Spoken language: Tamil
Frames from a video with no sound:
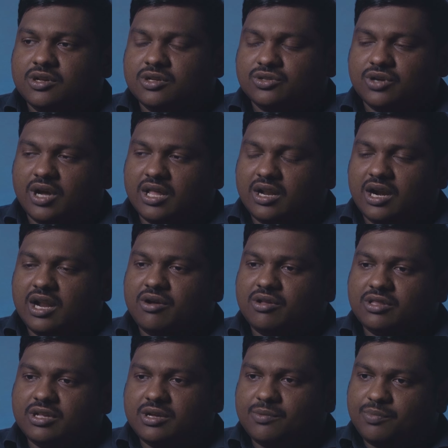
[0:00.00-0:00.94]
ஸோ அதனால்
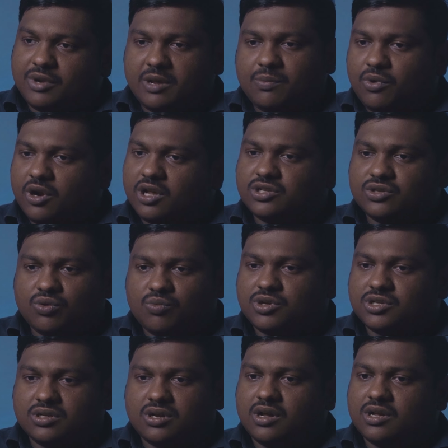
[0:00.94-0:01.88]
வந்து ப்ரீ ப்ரொடக்ஷன்
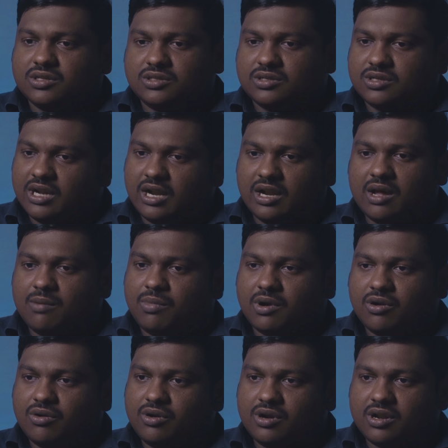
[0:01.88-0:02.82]
ரொம்ப ஸ்டா நல்லா
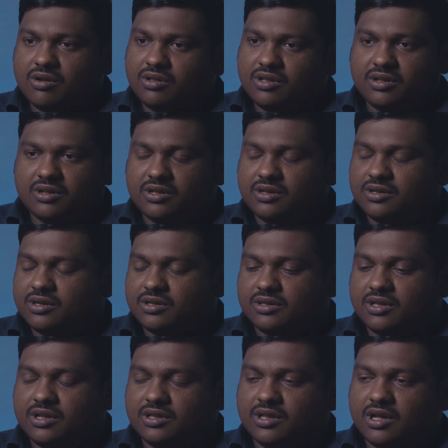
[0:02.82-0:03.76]
பண்ணணுன்றது வந்து
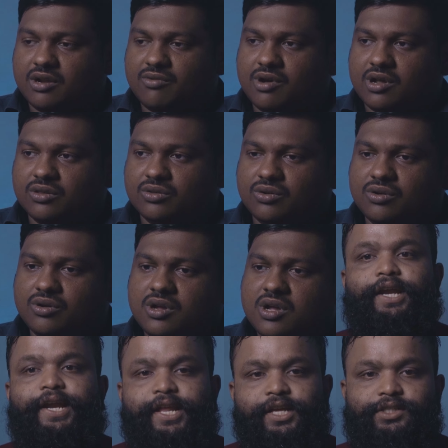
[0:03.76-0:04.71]
தரவாக இருந்தோம்
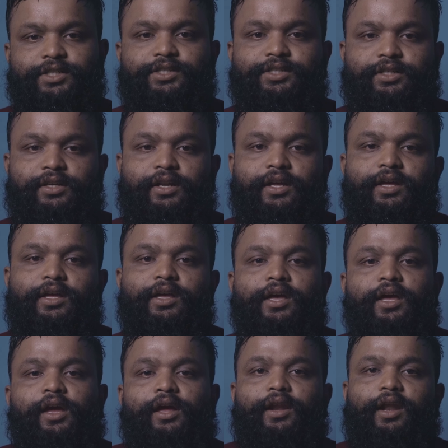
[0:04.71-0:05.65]
ரீடிங் செஷனில்
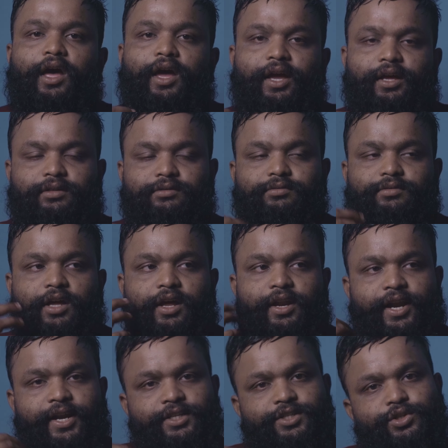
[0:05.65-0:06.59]
நான்
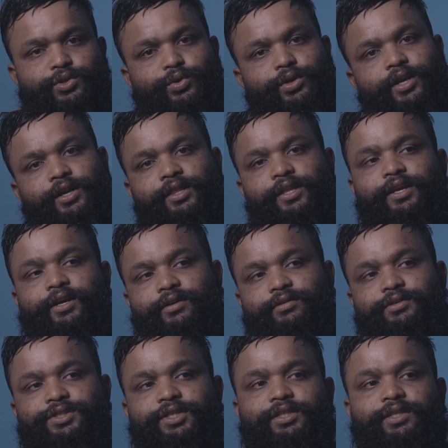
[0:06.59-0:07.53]
நான் நினச்ச ஒன்று எழுதியிருக்க
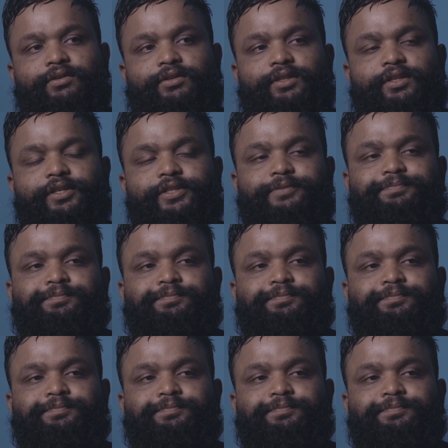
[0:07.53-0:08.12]
விஷயத்த வந்து